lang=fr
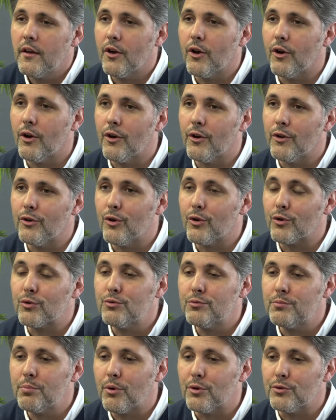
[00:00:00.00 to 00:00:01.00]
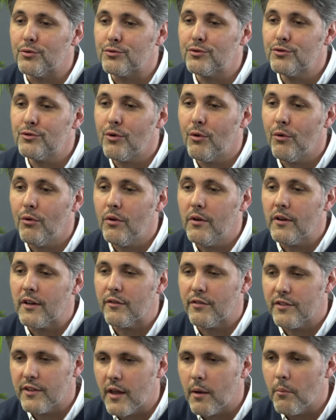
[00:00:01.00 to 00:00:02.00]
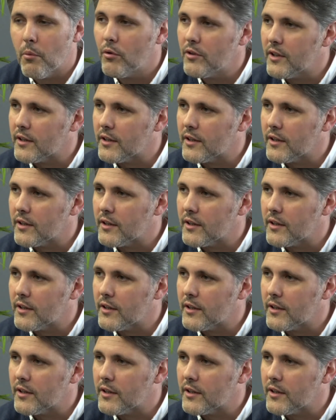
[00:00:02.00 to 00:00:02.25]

euh, dans le coût de production, évidemment,